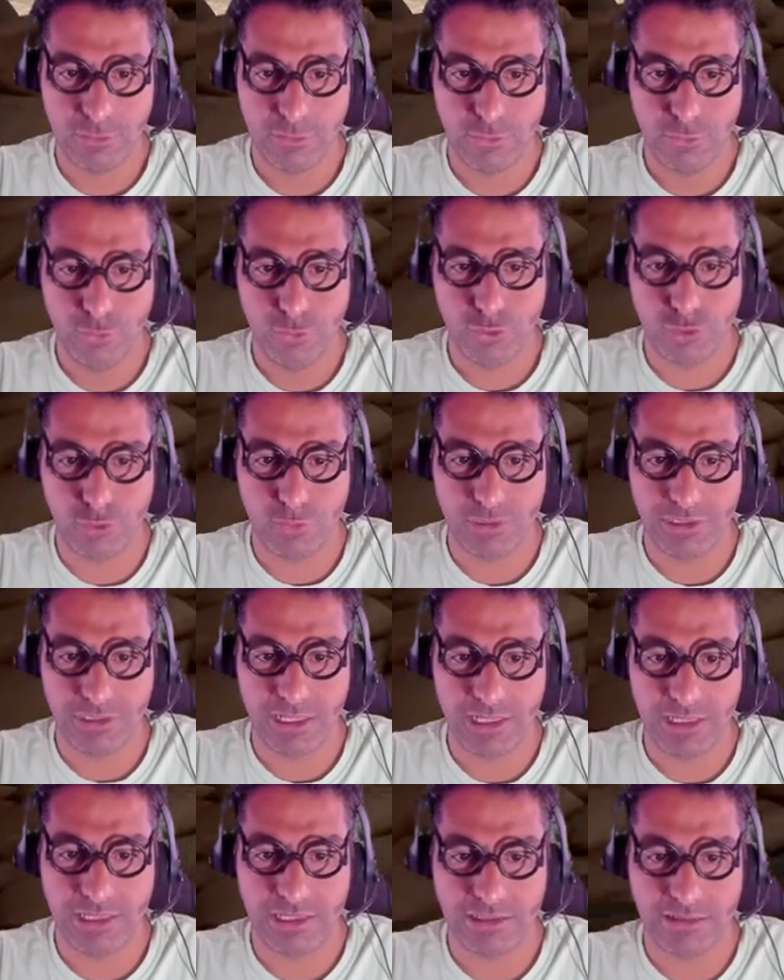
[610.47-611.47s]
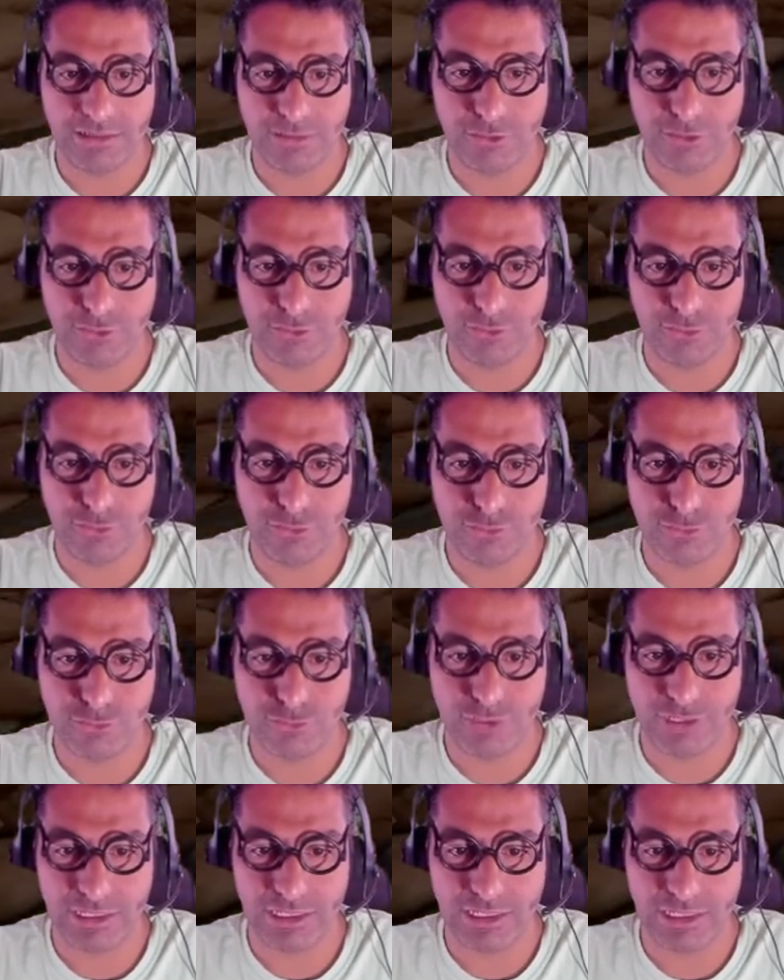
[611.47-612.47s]
Üçü birden gitti gördüğünüz
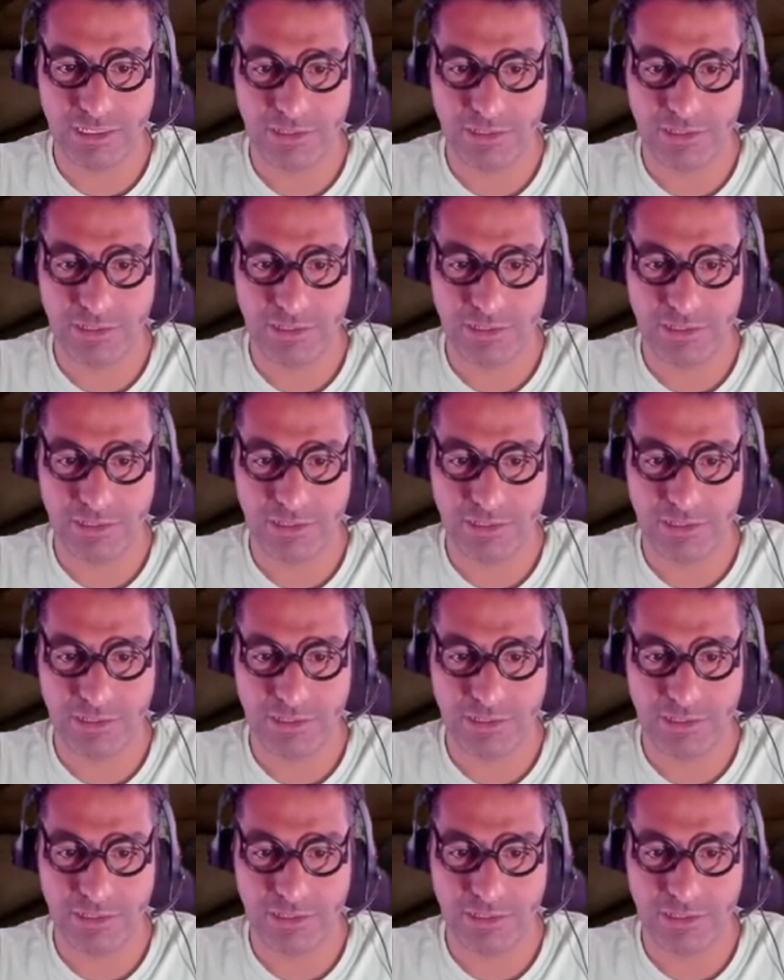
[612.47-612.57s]
üzere.